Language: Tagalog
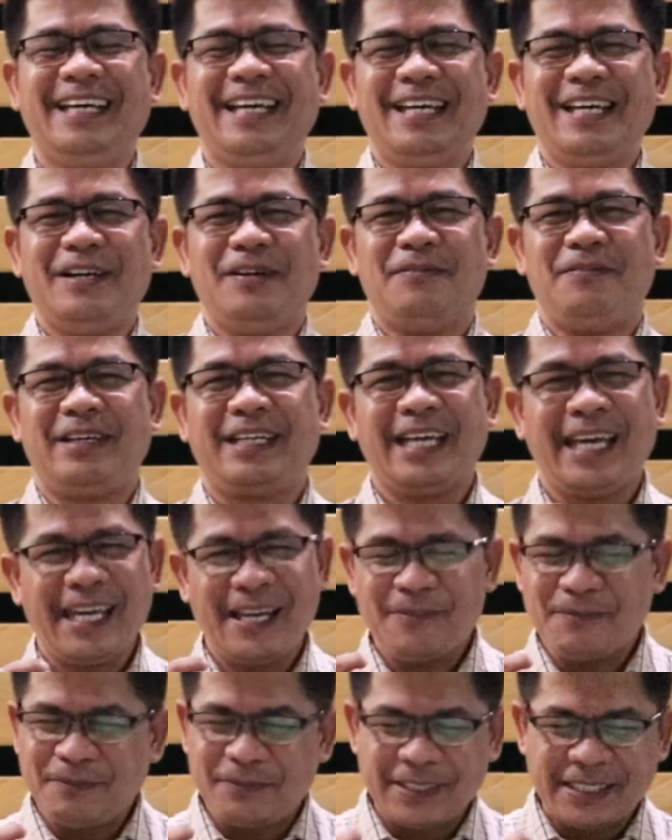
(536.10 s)
Marahil
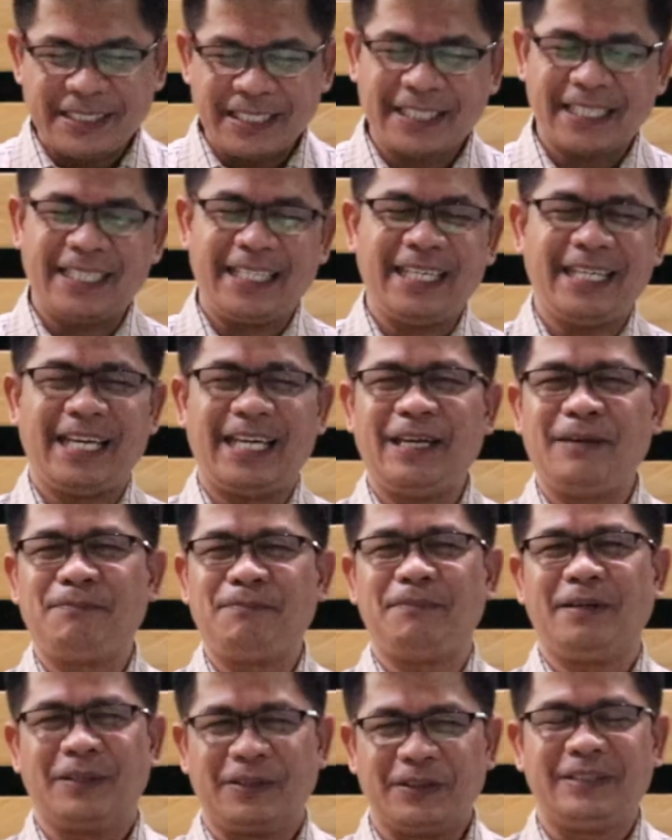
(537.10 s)
physically ay
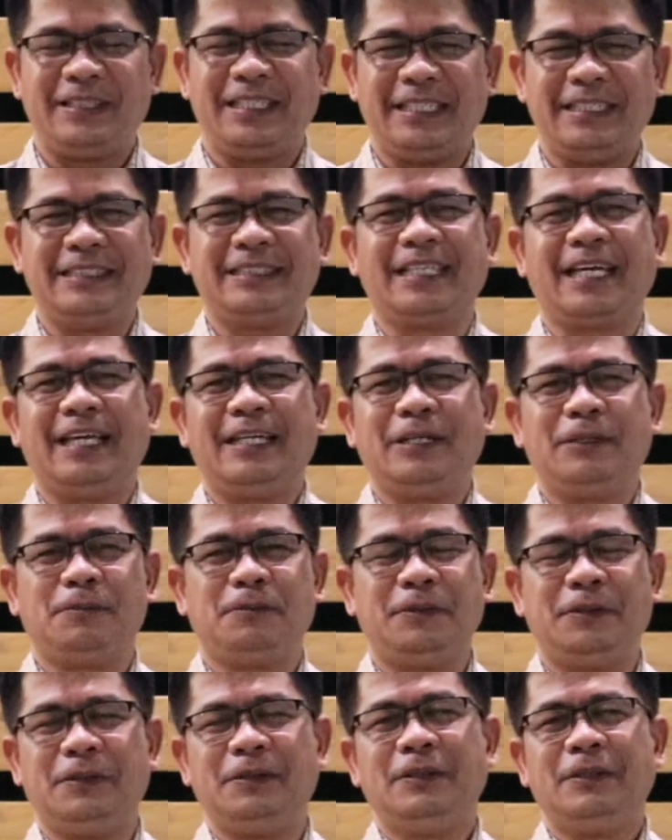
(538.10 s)
pagod din siya. Ano po?
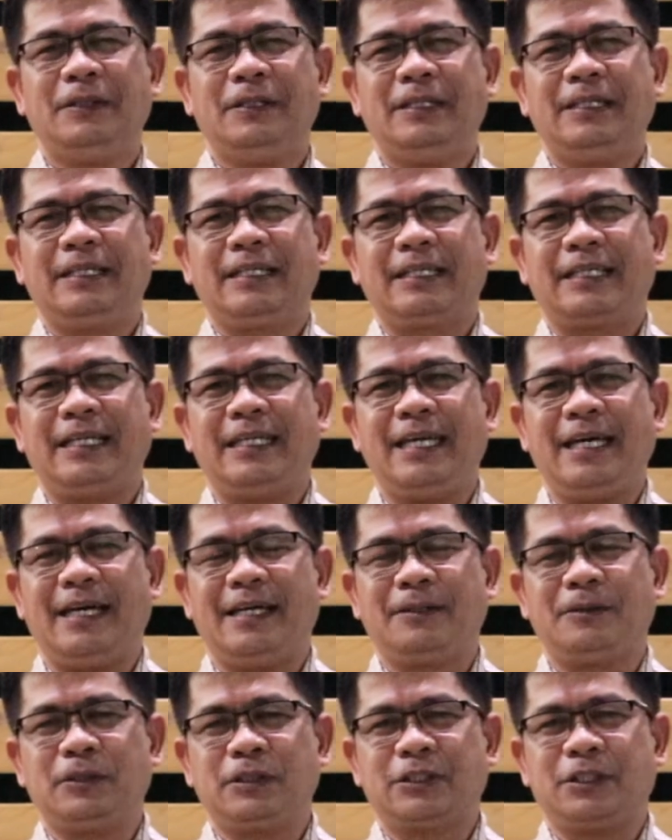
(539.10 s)
Kaya
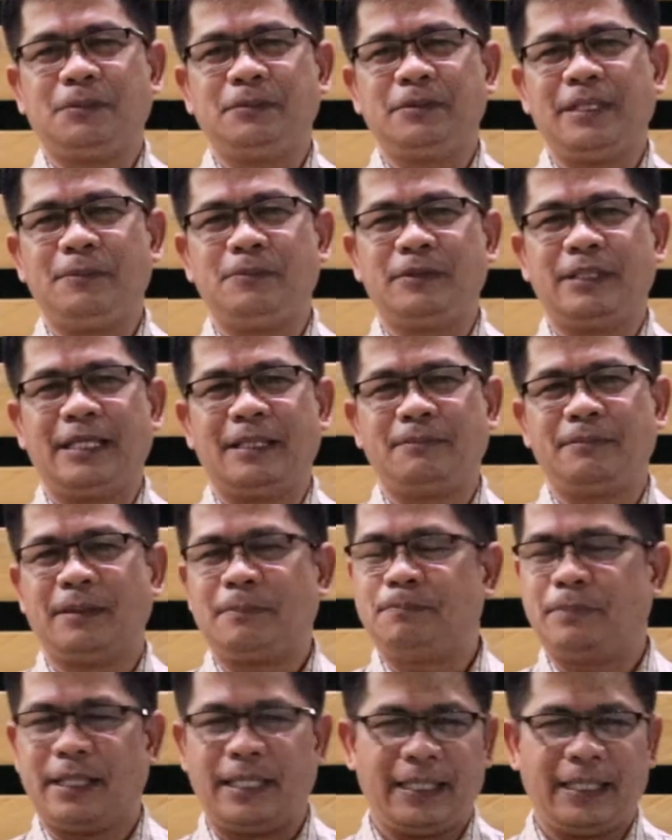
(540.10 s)
gusto niya munang
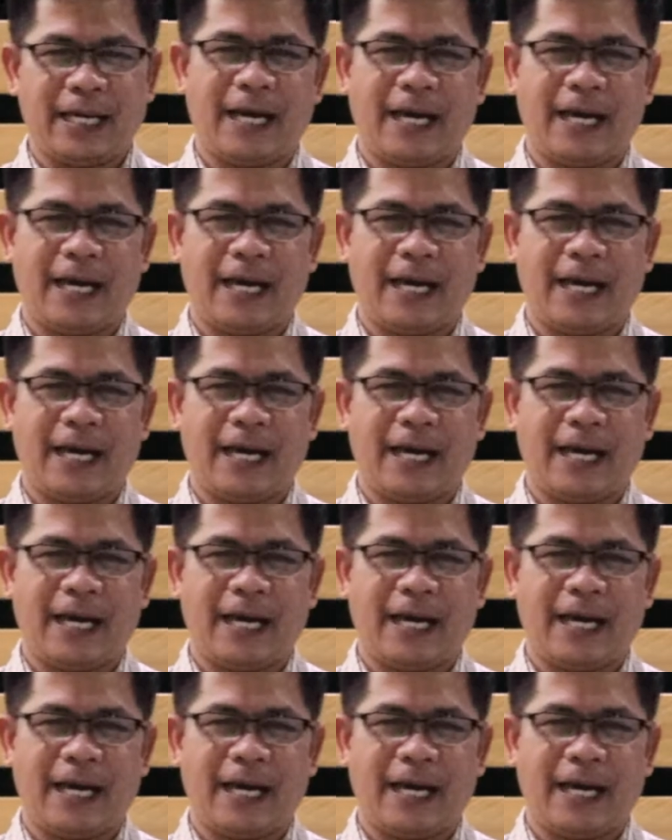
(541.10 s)
magpahinga.